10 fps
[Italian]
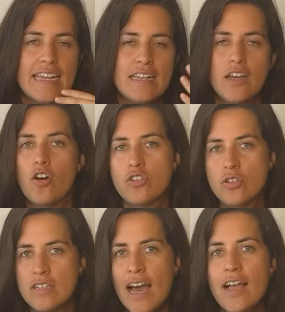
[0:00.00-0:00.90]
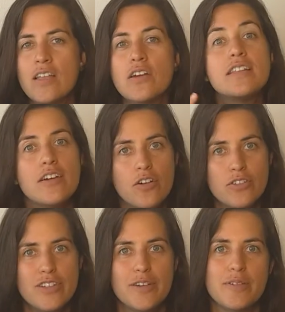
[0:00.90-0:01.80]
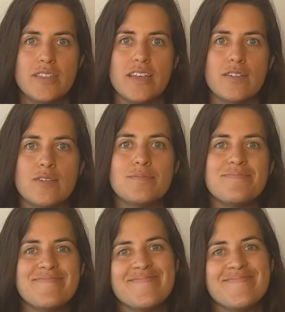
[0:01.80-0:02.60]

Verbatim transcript: il decotto di aglio e il decotto di episeto.